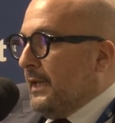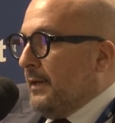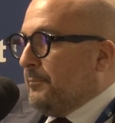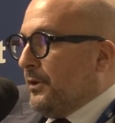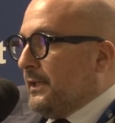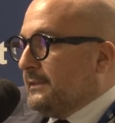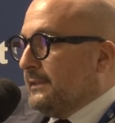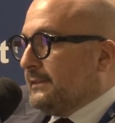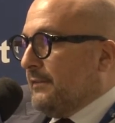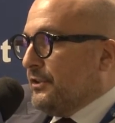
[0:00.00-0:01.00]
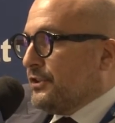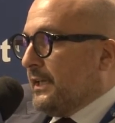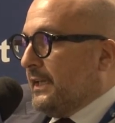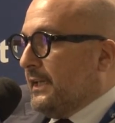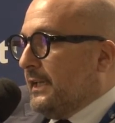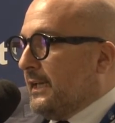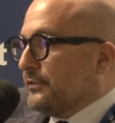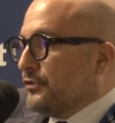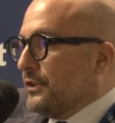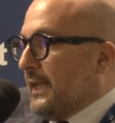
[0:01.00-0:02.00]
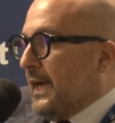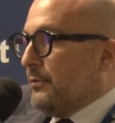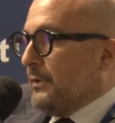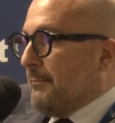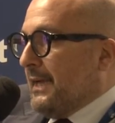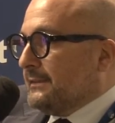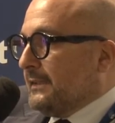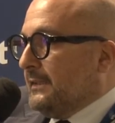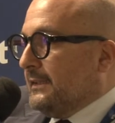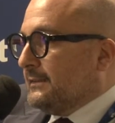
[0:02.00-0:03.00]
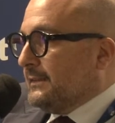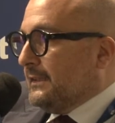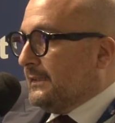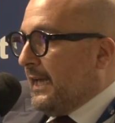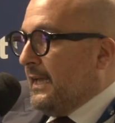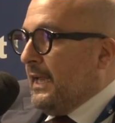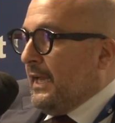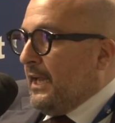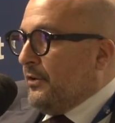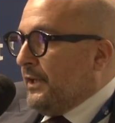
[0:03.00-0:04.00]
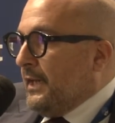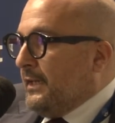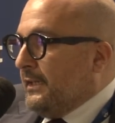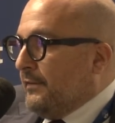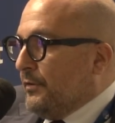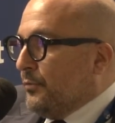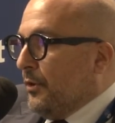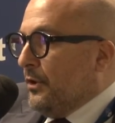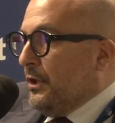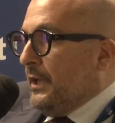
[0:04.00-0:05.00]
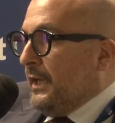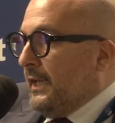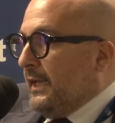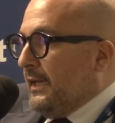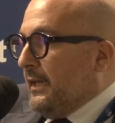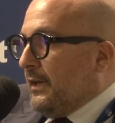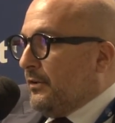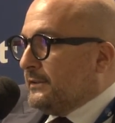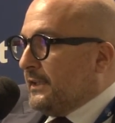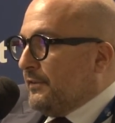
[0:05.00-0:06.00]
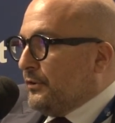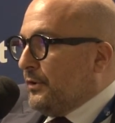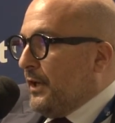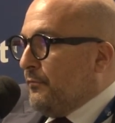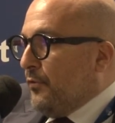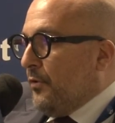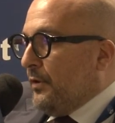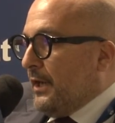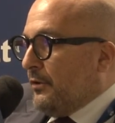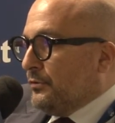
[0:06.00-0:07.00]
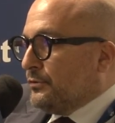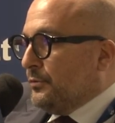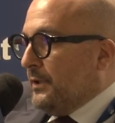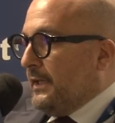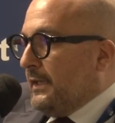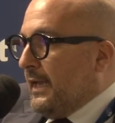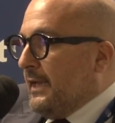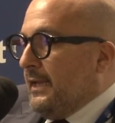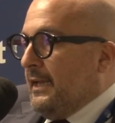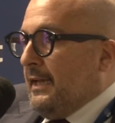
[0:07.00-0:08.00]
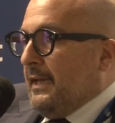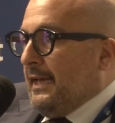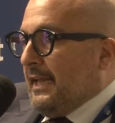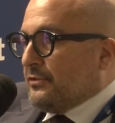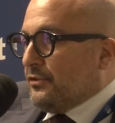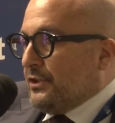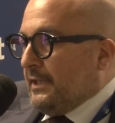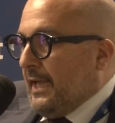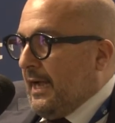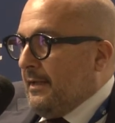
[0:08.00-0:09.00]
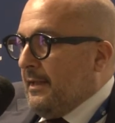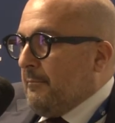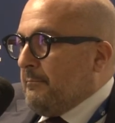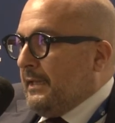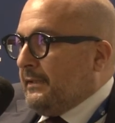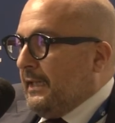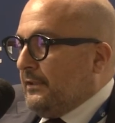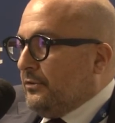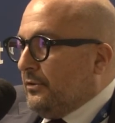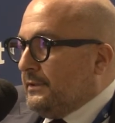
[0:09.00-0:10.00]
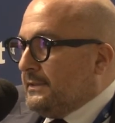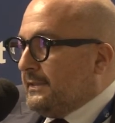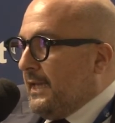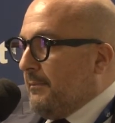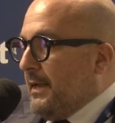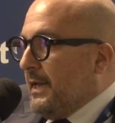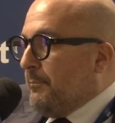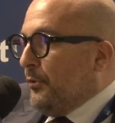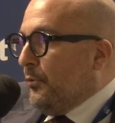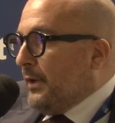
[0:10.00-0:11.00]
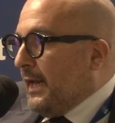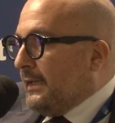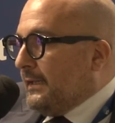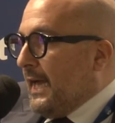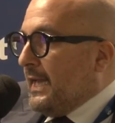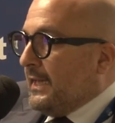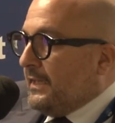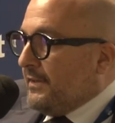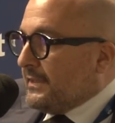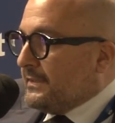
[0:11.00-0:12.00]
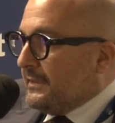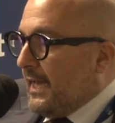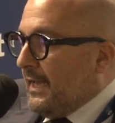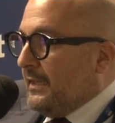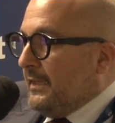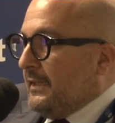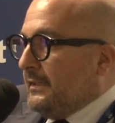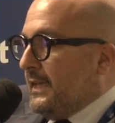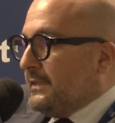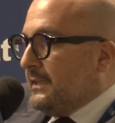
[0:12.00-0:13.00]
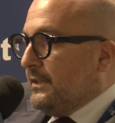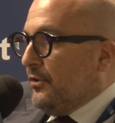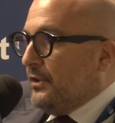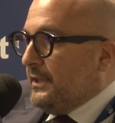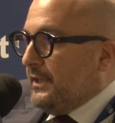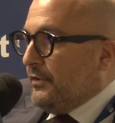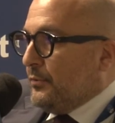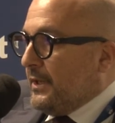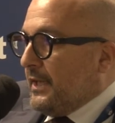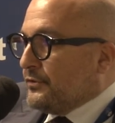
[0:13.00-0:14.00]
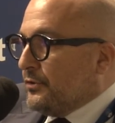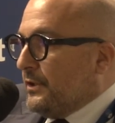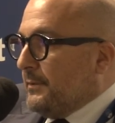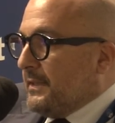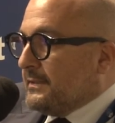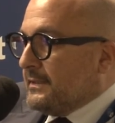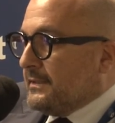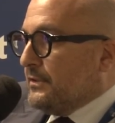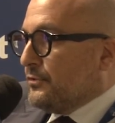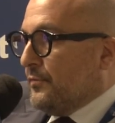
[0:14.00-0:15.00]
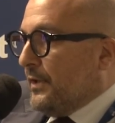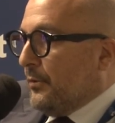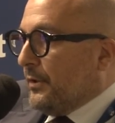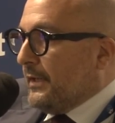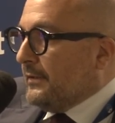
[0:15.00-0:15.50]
Il progressista invece crede nella società, in una massa indistinta, che non è l'individuo il conservatore vuole costruire la società mettendo insieme le pluralità e le diversità dei singoli individui che sono di per sé stesso un valore.